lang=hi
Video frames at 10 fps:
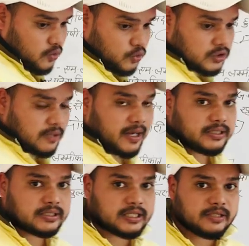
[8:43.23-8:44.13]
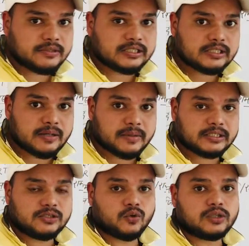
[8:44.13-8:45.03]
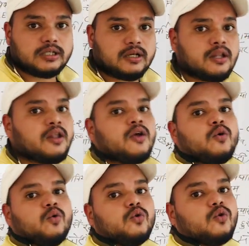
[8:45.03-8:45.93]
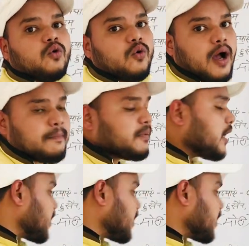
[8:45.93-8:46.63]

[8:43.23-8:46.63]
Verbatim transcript: और उसके बाद जितनी भी चीज़ें बची होती हैं उनको आप